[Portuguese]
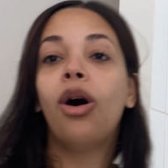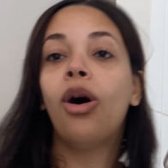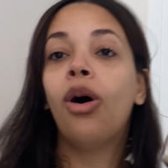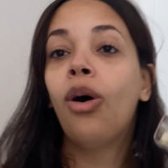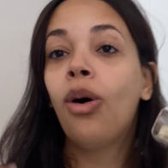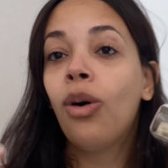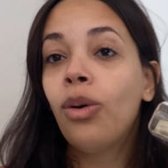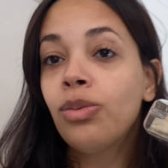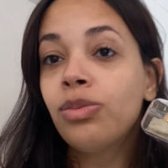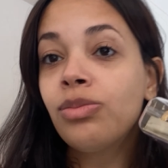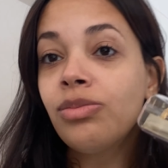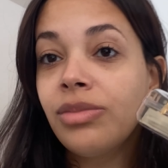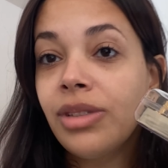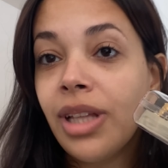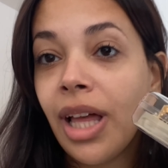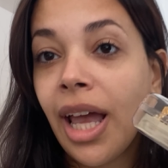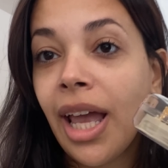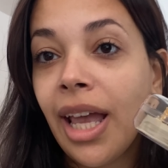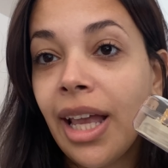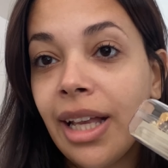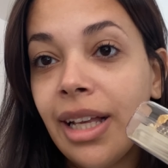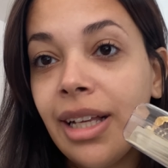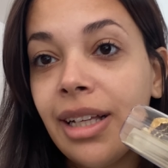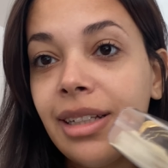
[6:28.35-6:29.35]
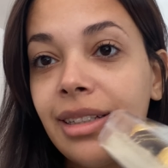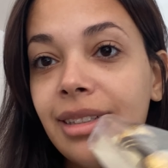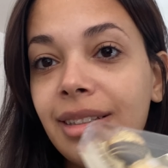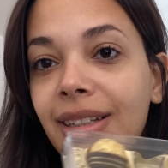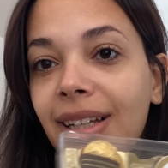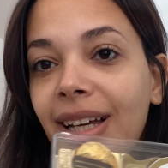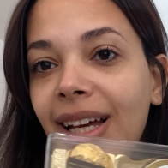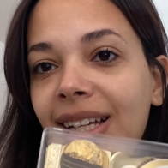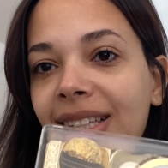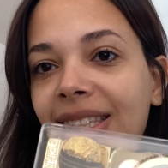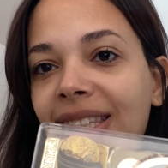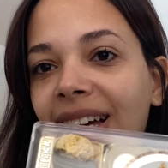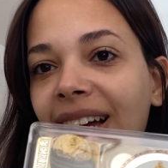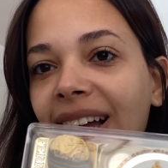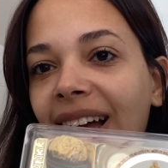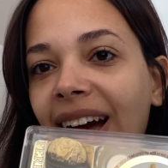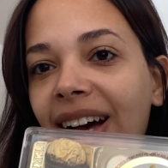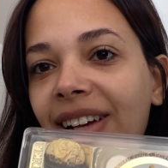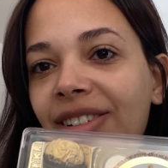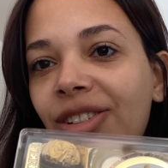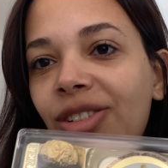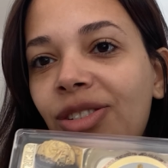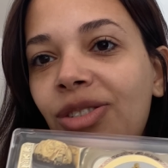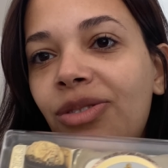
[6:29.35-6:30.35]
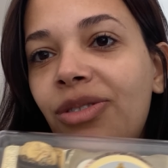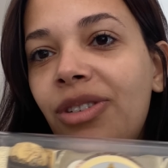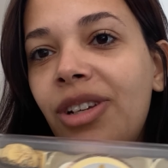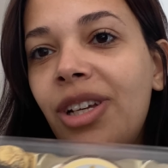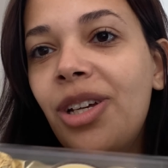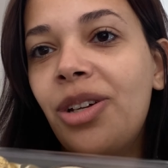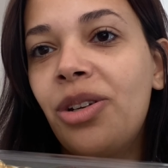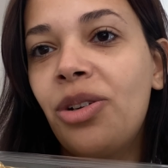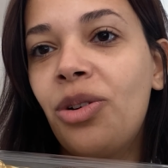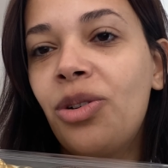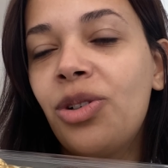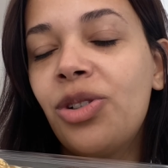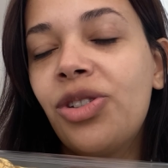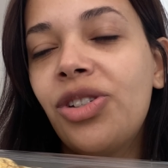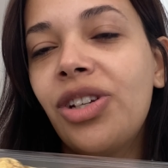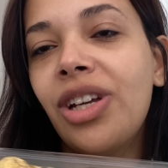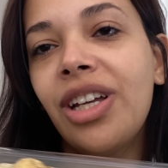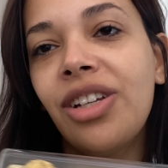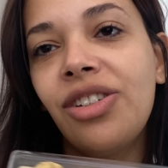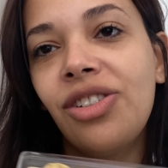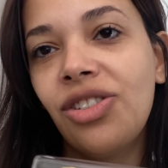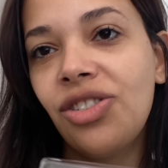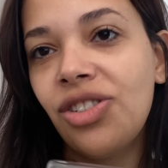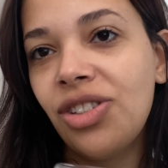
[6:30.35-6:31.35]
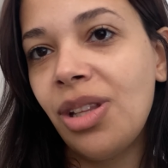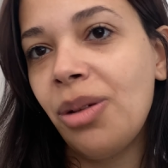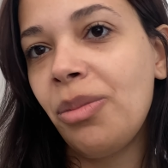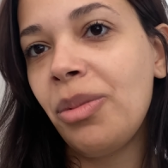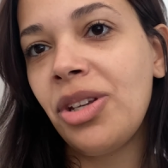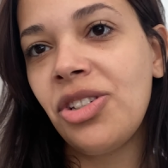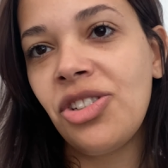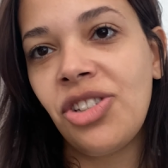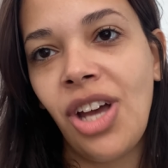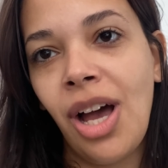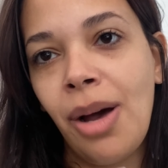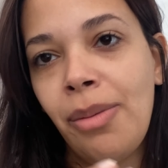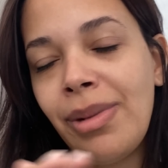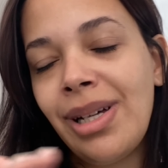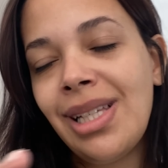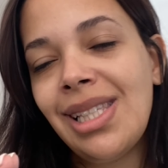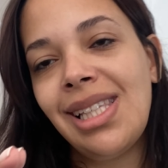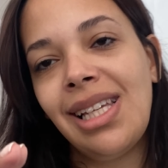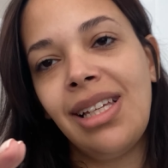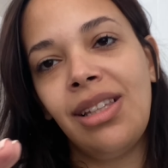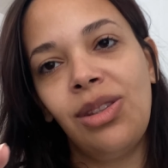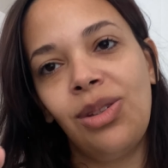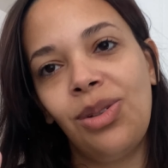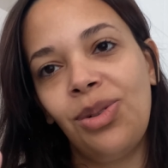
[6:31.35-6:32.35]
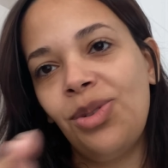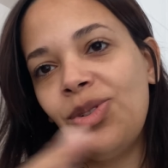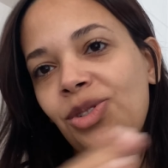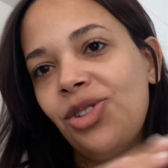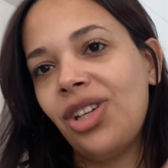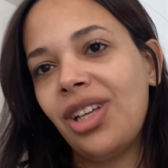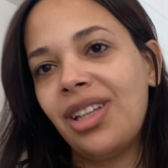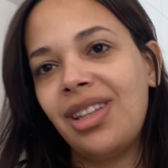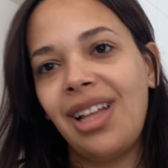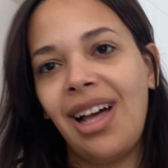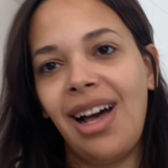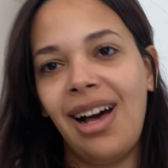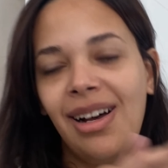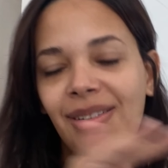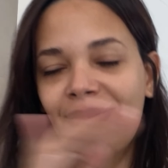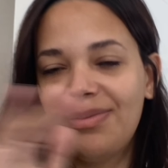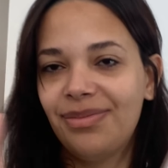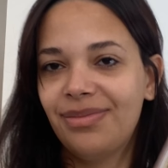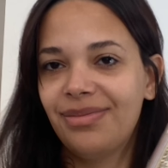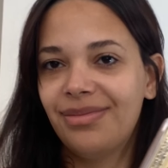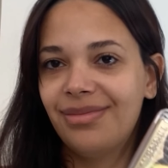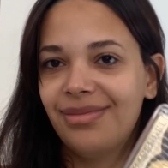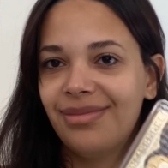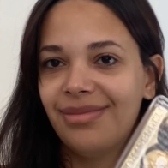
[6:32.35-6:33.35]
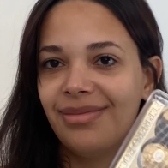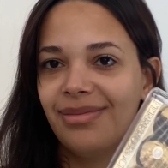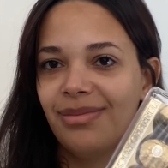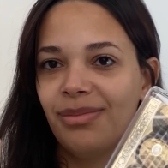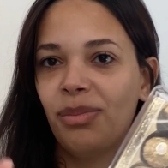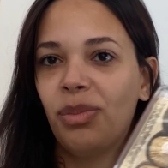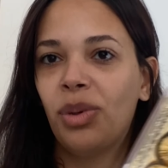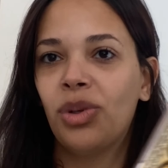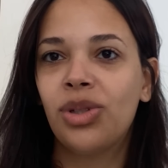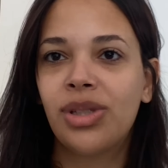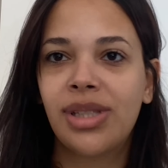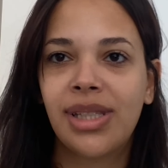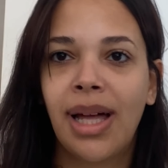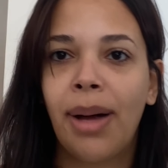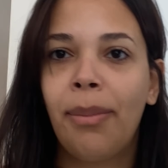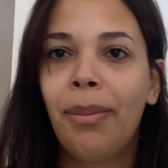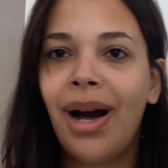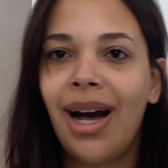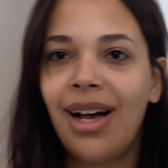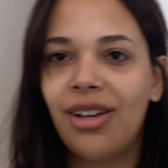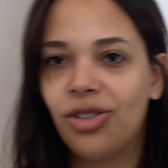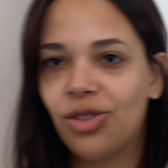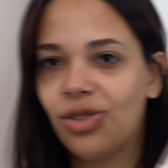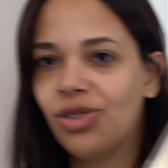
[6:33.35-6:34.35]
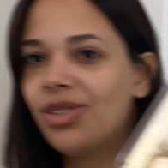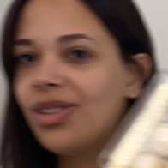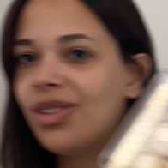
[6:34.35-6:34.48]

ontem essa caixa de Ferreiro Rocher, que a gente também já macetou, já tá posta abaixo,